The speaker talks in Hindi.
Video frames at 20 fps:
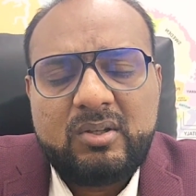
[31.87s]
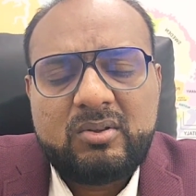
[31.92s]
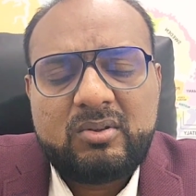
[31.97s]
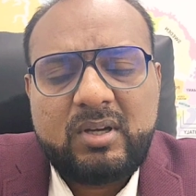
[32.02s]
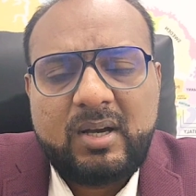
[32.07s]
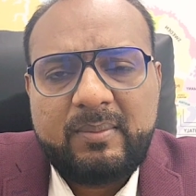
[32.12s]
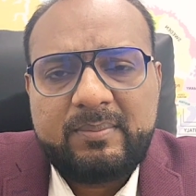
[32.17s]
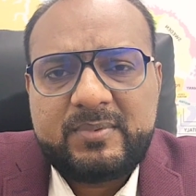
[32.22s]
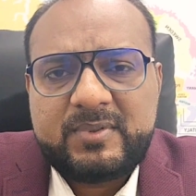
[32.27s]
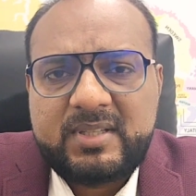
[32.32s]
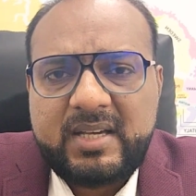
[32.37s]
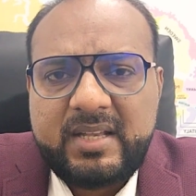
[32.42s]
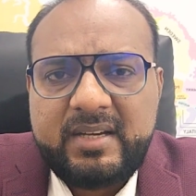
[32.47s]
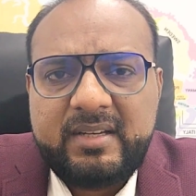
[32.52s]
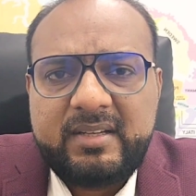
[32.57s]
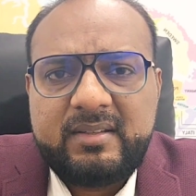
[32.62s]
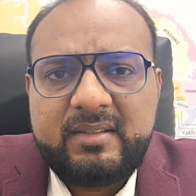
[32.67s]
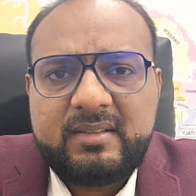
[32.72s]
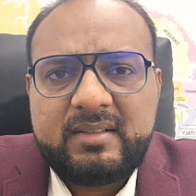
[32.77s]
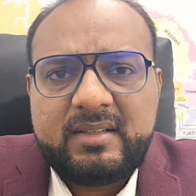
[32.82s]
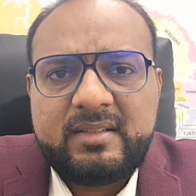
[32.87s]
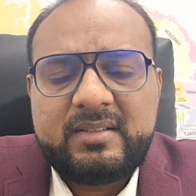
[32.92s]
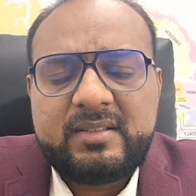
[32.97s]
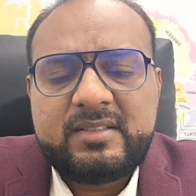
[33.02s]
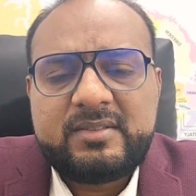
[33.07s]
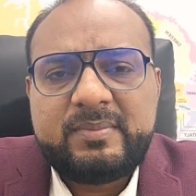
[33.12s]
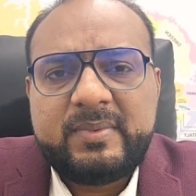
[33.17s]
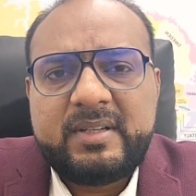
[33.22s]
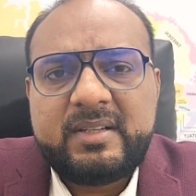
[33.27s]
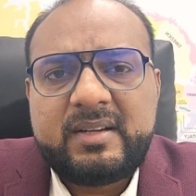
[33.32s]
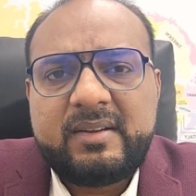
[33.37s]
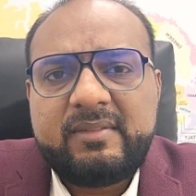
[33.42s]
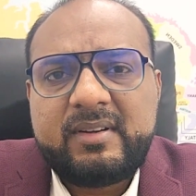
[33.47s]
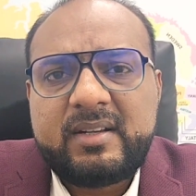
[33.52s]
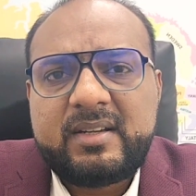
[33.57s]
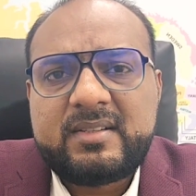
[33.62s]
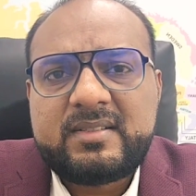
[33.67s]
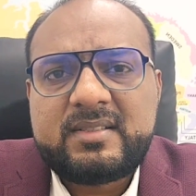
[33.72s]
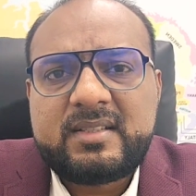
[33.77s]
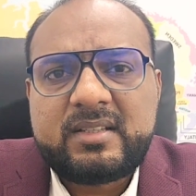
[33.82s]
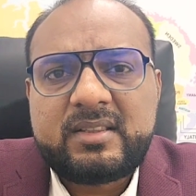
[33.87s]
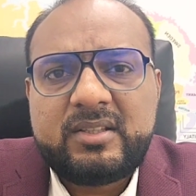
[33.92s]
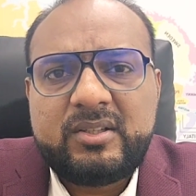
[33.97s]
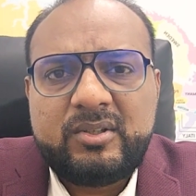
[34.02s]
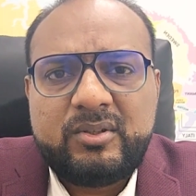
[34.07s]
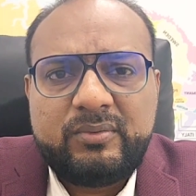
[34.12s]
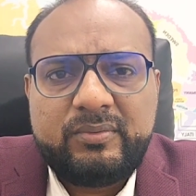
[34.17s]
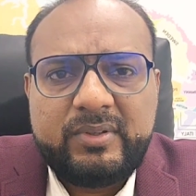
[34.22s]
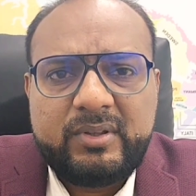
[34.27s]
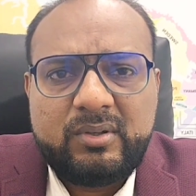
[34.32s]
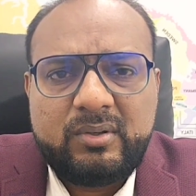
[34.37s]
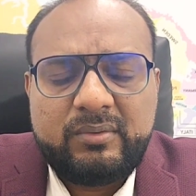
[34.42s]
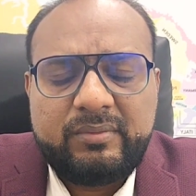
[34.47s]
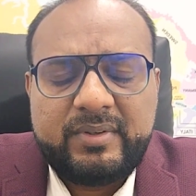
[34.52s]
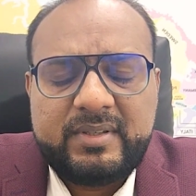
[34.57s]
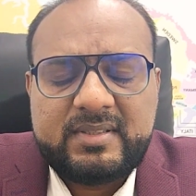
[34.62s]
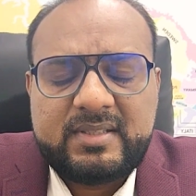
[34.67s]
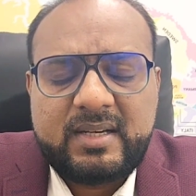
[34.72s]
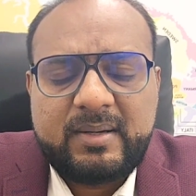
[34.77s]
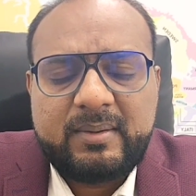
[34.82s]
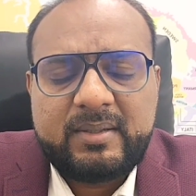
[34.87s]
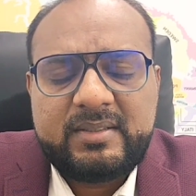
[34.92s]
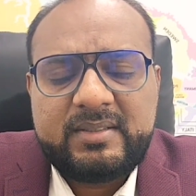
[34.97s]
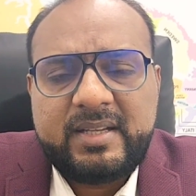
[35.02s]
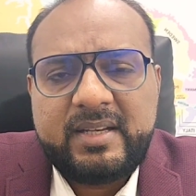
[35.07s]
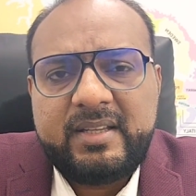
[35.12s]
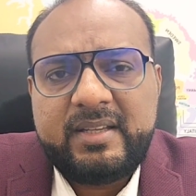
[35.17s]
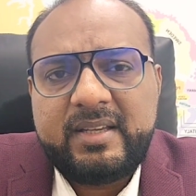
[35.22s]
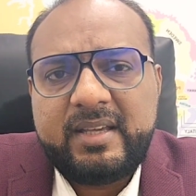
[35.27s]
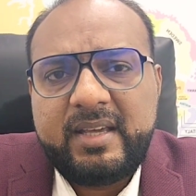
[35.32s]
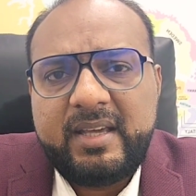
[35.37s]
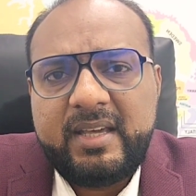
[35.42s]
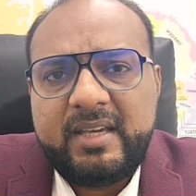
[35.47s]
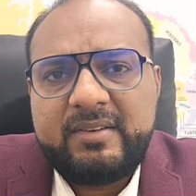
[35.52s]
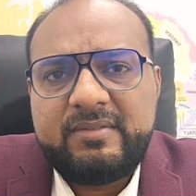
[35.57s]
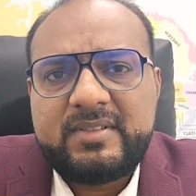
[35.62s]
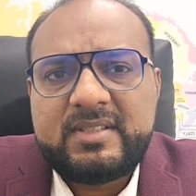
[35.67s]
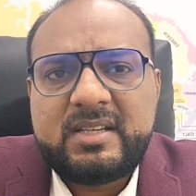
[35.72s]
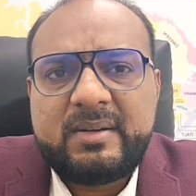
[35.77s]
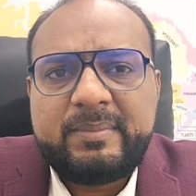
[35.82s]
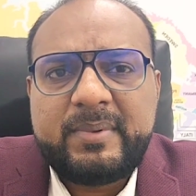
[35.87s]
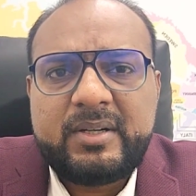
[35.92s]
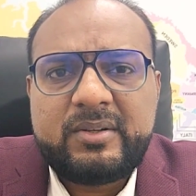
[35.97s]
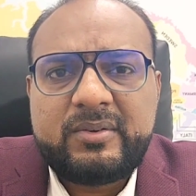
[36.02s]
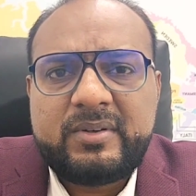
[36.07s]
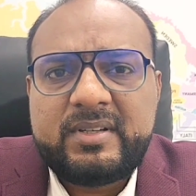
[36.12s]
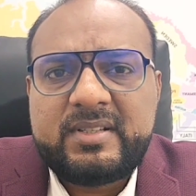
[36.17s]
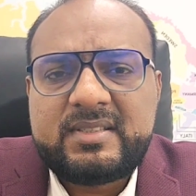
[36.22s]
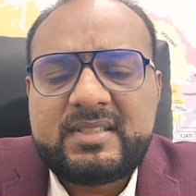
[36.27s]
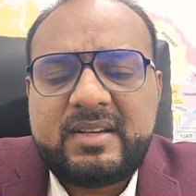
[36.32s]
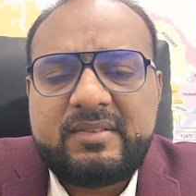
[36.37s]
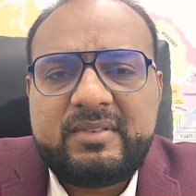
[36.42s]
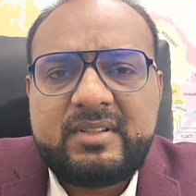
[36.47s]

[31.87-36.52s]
तो आप सारी कंट्रीज में ट्रैवल कर सकते हो विदाउट वीज़ा यानी कि एक वीज़ा पे 27